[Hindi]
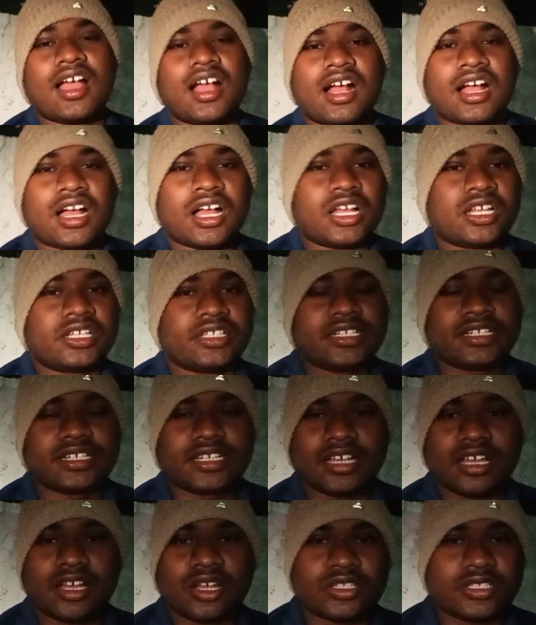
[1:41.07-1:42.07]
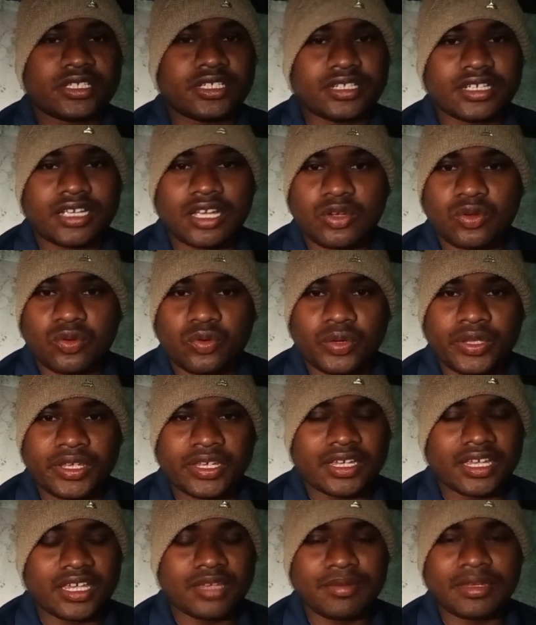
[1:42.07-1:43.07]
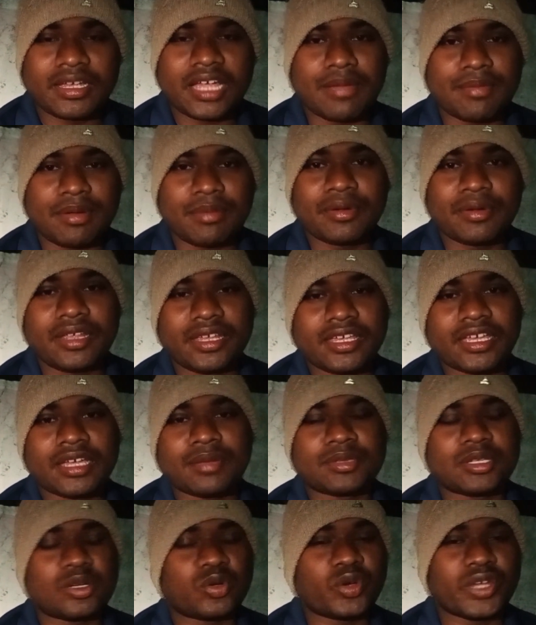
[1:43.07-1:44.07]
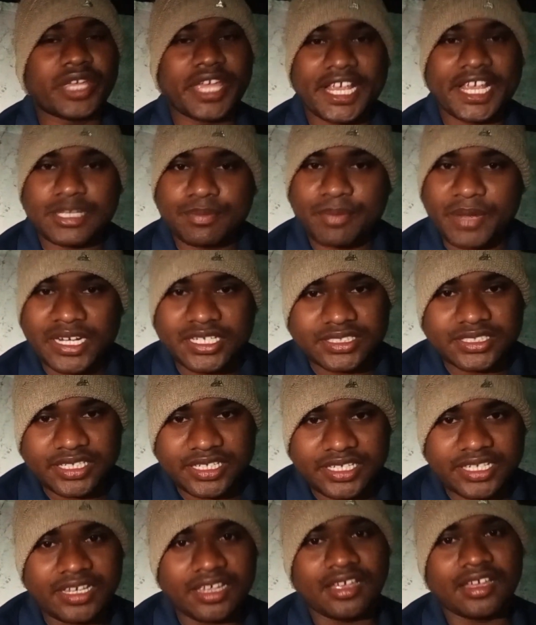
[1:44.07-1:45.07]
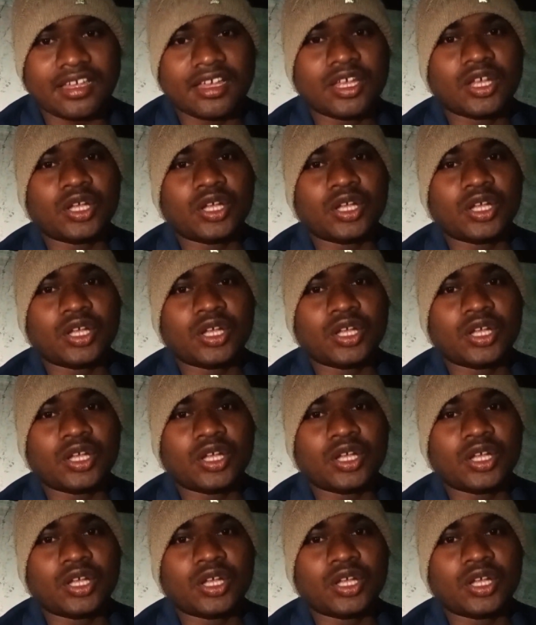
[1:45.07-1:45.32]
जिनका जिनका कोई कहीं भी काम नहीं किया मतलब कोई एक्सपीरियंस नहीं है